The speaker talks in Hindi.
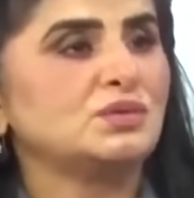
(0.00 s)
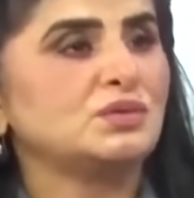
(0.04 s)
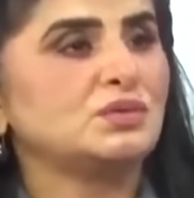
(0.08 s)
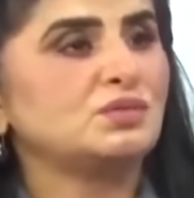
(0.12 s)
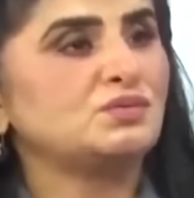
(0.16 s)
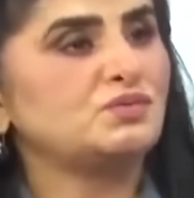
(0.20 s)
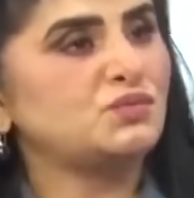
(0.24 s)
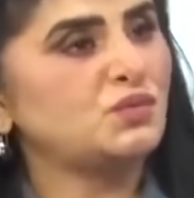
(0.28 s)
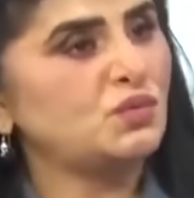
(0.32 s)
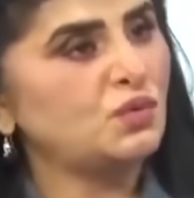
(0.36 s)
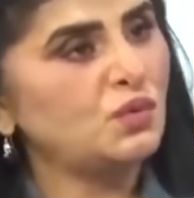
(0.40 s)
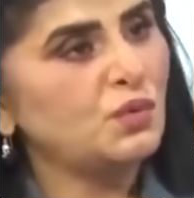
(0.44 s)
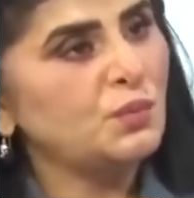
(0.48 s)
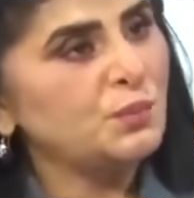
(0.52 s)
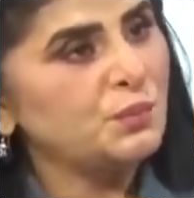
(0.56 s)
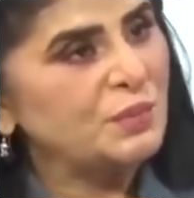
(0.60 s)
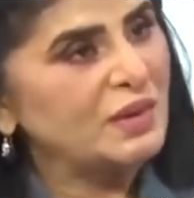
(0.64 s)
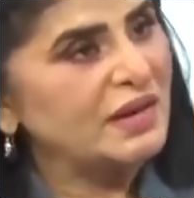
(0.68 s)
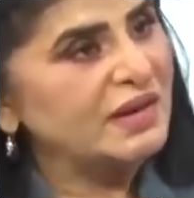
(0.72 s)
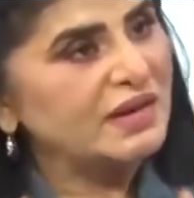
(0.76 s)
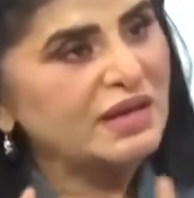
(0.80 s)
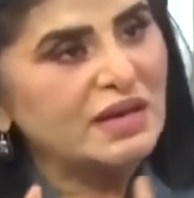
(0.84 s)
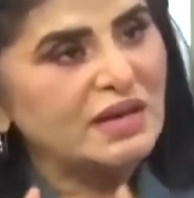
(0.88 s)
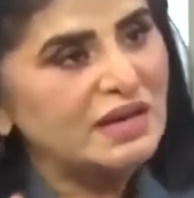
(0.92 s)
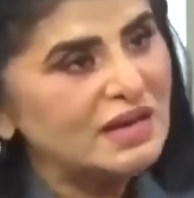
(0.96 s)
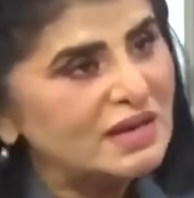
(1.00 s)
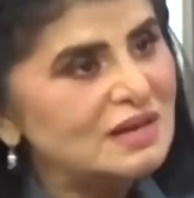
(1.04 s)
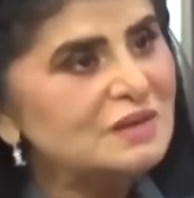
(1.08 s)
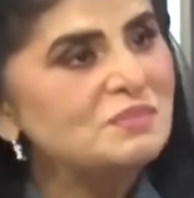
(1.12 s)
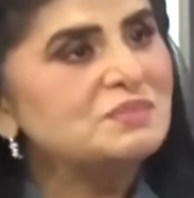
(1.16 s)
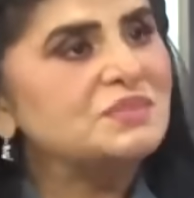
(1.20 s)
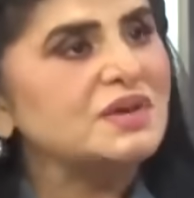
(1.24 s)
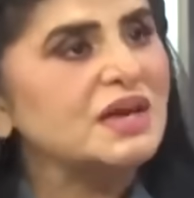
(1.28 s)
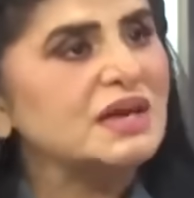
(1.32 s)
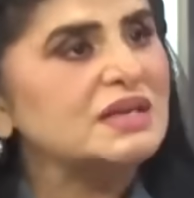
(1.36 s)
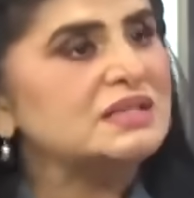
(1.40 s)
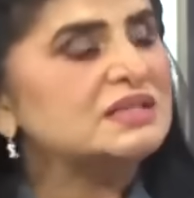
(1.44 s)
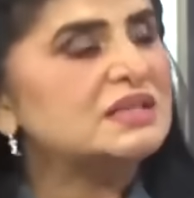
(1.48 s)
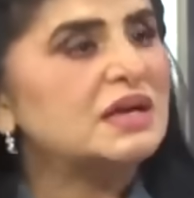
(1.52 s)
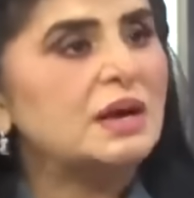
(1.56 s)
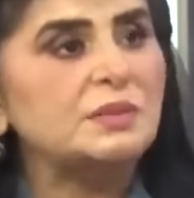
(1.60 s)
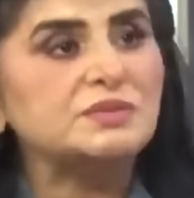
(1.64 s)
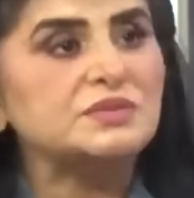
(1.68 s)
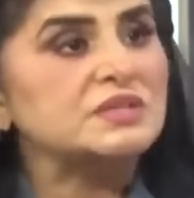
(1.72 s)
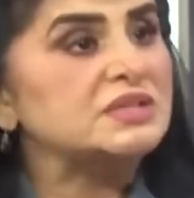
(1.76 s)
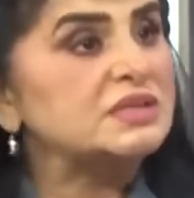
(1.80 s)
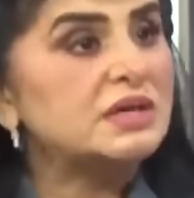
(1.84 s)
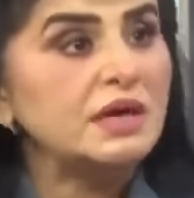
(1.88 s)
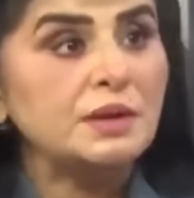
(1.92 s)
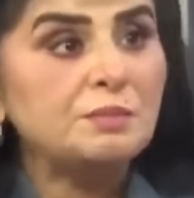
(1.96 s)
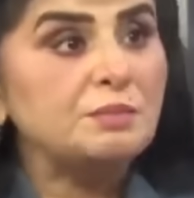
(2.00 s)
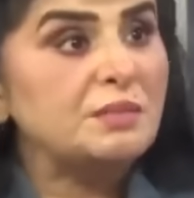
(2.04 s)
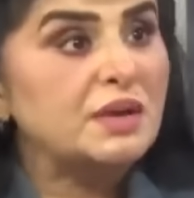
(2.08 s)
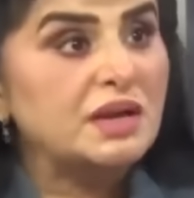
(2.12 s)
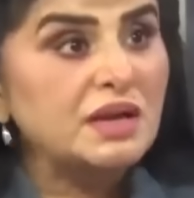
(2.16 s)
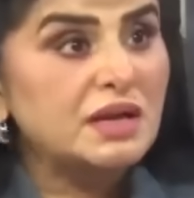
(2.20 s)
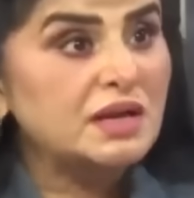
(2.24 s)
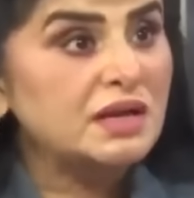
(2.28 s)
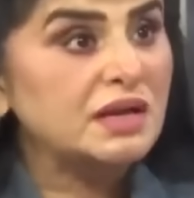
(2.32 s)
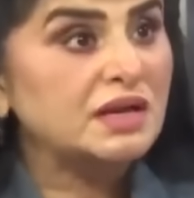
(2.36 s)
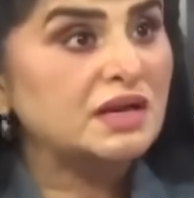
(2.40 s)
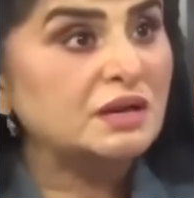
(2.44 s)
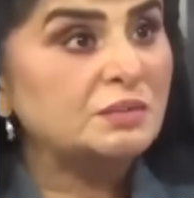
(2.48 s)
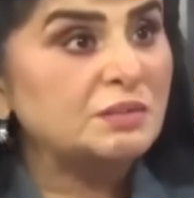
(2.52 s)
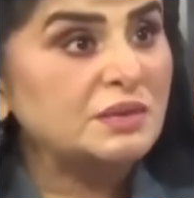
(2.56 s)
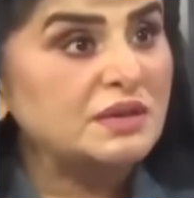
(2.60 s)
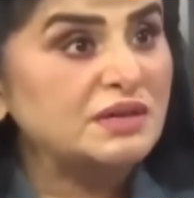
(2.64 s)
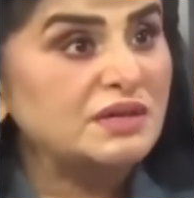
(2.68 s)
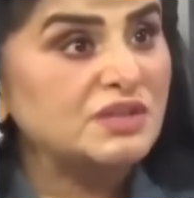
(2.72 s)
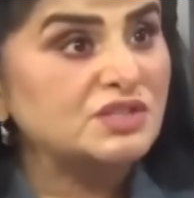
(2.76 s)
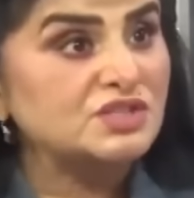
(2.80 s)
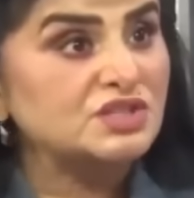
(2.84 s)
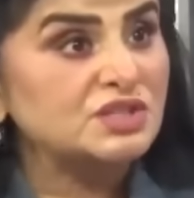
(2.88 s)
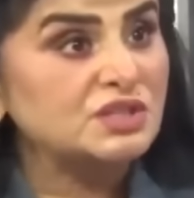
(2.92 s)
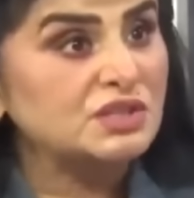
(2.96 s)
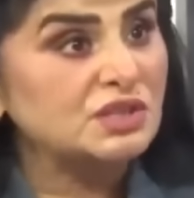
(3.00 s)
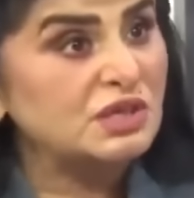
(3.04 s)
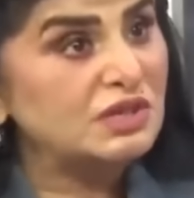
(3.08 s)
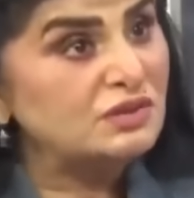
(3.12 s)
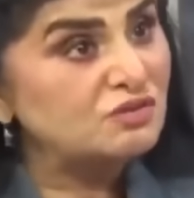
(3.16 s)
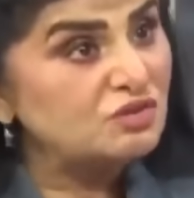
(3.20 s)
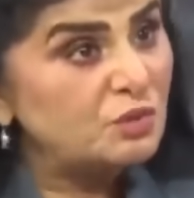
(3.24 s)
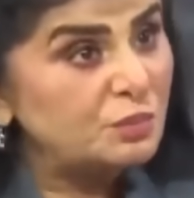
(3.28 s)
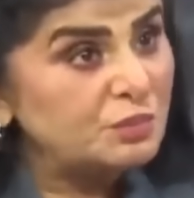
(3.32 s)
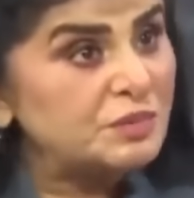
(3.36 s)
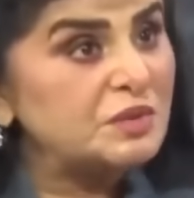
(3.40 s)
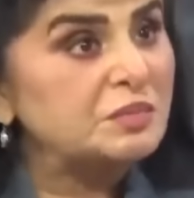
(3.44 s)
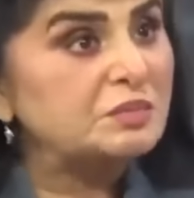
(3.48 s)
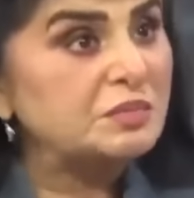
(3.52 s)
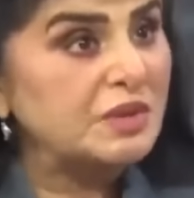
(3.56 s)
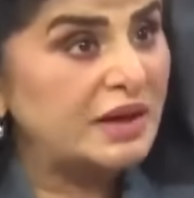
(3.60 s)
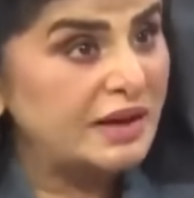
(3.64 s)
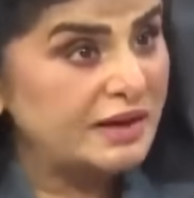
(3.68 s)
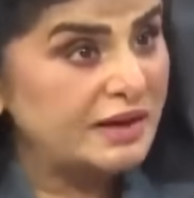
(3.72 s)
तो वो मैंने एम के हिसाब से ये मेरी रिकमेंडेशन नहीं वो अपने